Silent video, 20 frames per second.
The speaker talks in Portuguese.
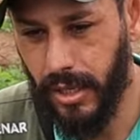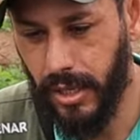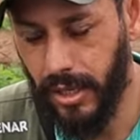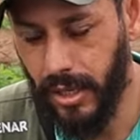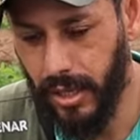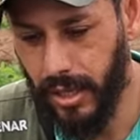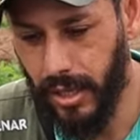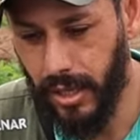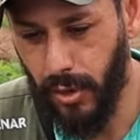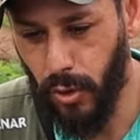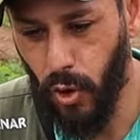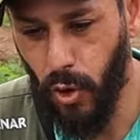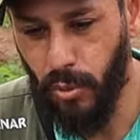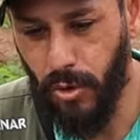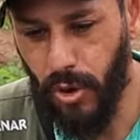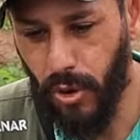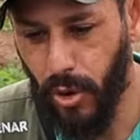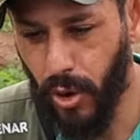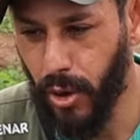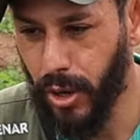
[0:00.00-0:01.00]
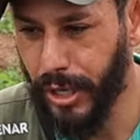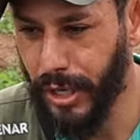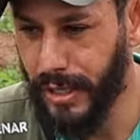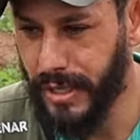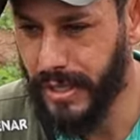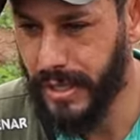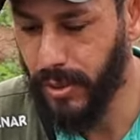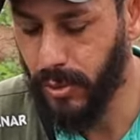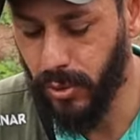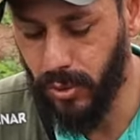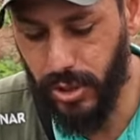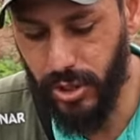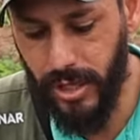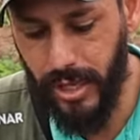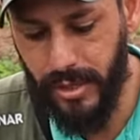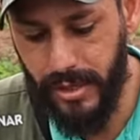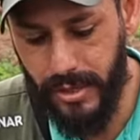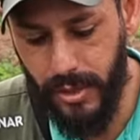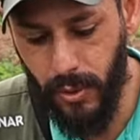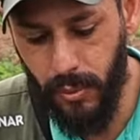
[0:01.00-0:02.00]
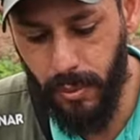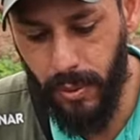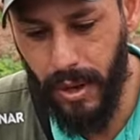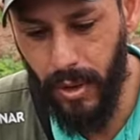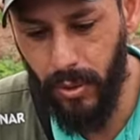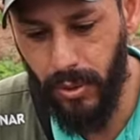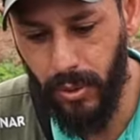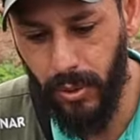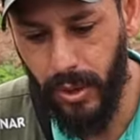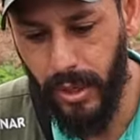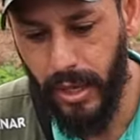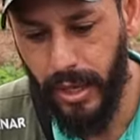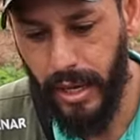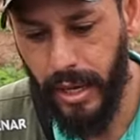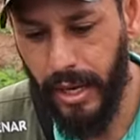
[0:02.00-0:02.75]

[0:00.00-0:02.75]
que como ocorre em São, no estado de São Paulo,